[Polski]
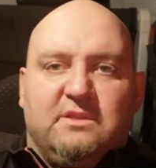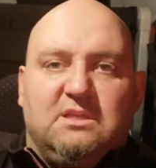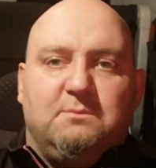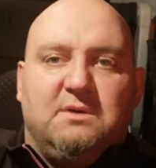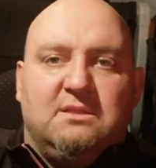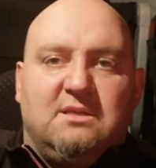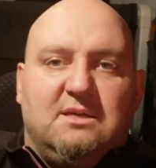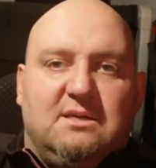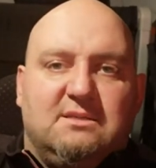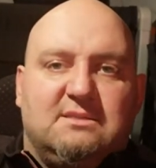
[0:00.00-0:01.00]
i
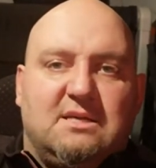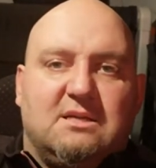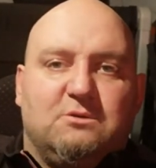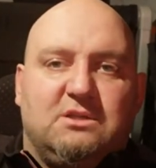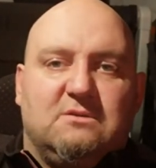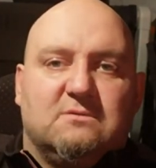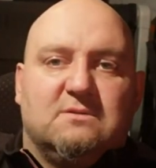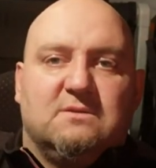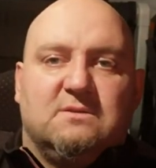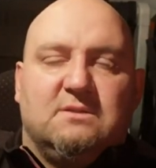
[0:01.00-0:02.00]
będę starał się e,
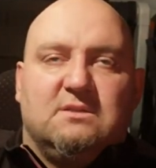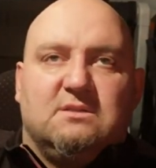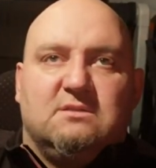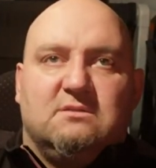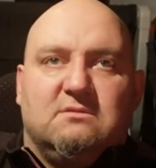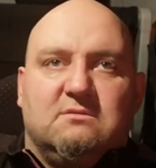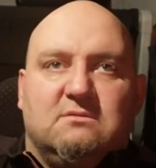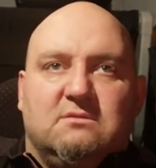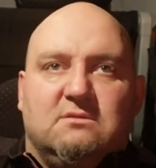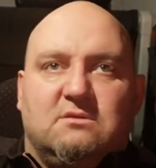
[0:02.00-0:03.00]

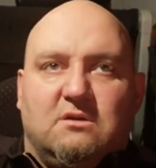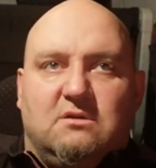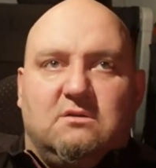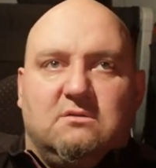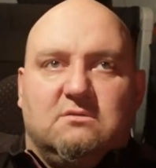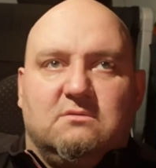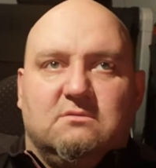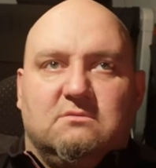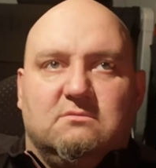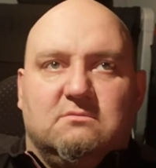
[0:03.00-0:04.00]
to,
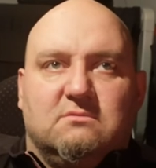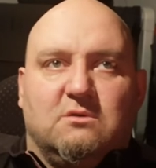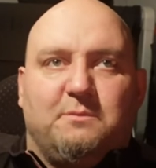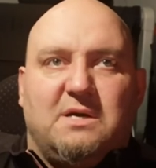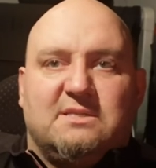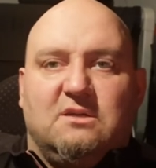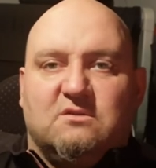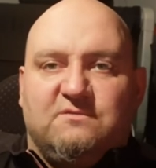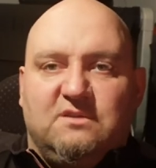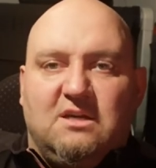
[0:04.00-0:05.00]
tą pasję
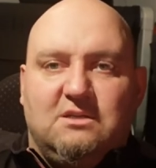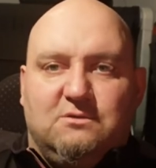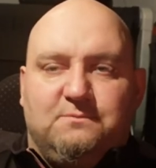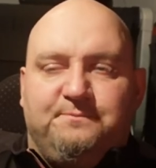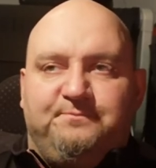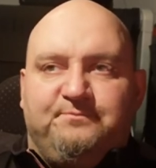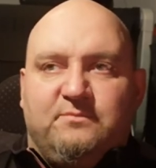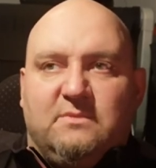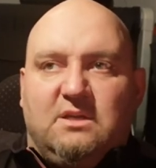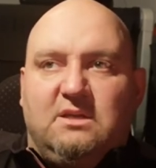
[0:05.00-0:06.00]
rozwijać.
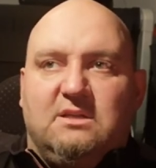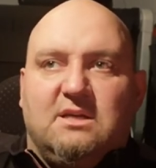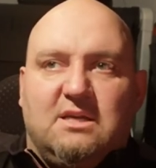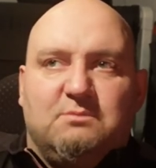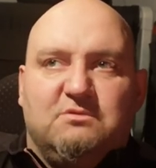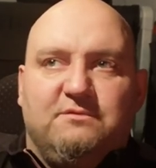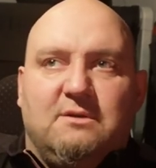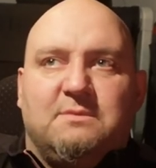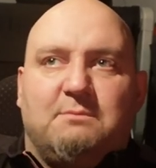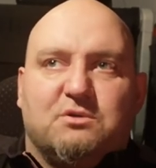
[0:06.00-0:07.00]
I tak jak
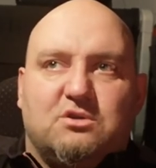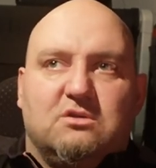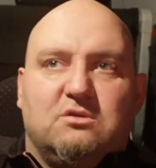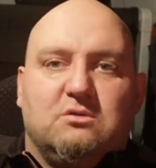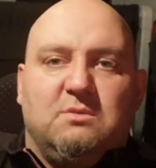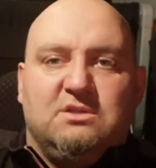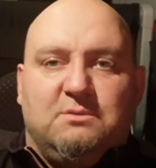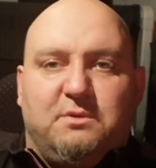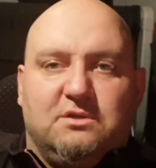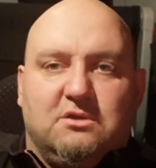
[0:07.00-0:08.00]
mówiłem, na początku
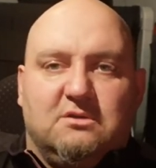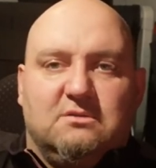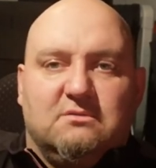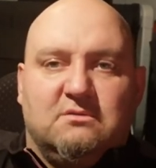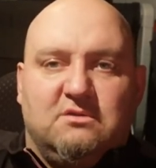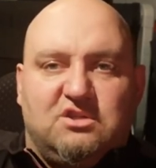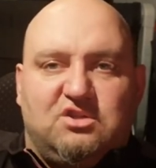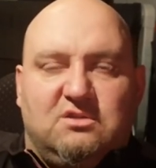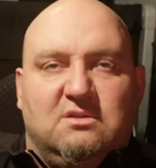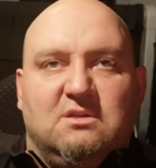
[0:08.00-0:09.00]
będzie ponton,
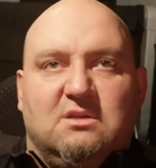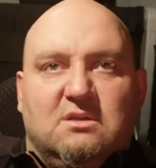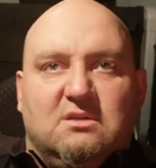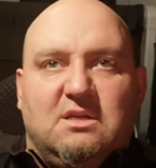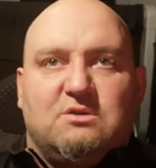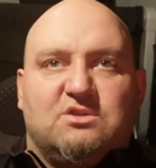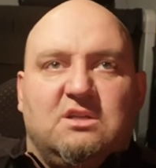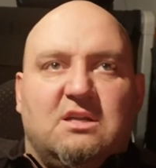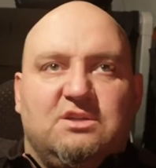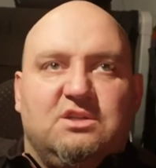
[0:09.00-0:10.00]
gdyż jako, że
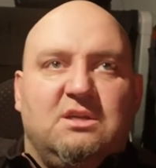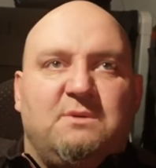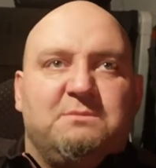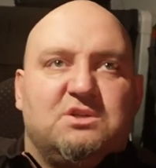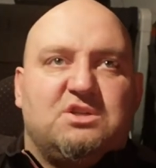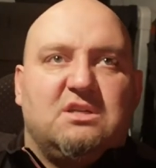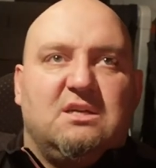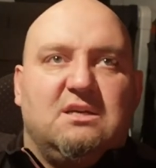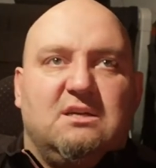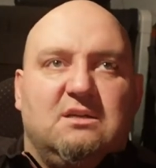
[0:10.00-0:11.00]
na razie nie mam
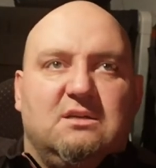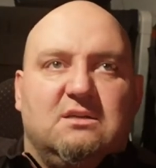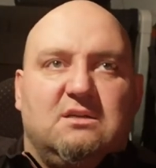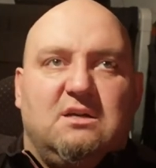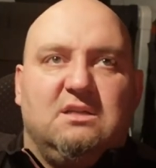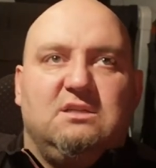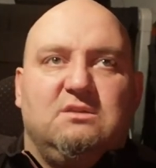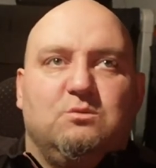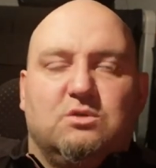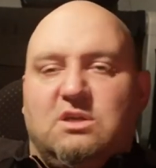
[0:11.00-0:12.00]
jeszcze
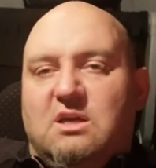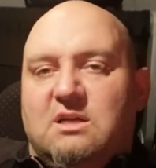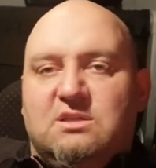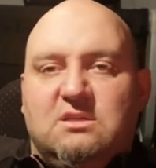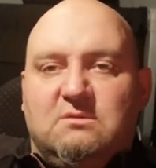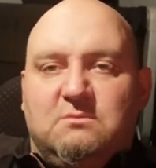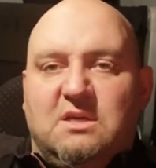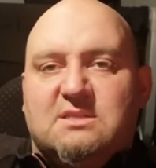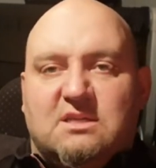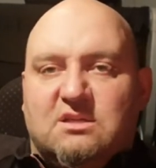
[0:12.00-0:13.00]
ani łódki, ani
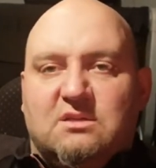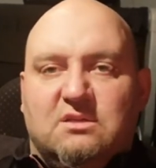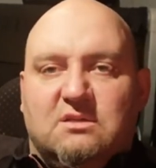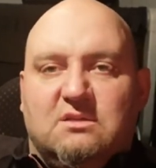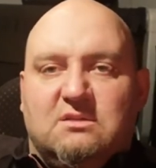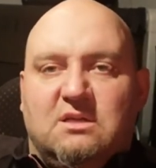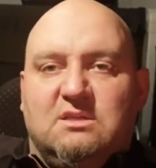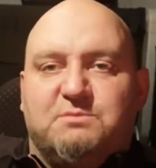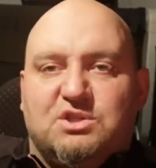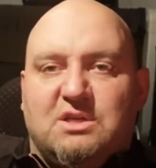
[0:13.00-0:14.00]
miejsca, gdzie,
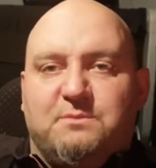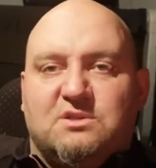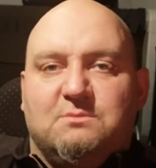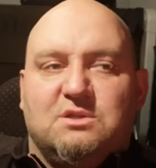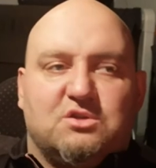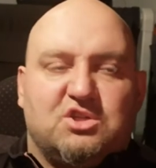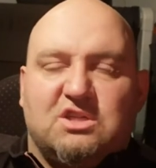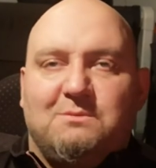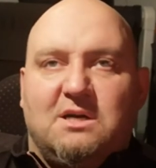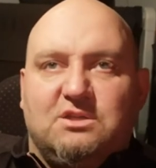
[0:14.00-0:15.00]
ani przyczepy, żeby to
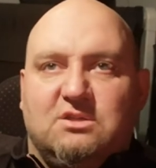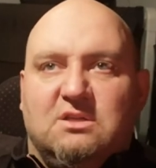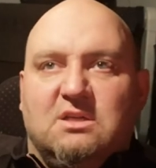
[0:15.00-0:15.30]
trzymać,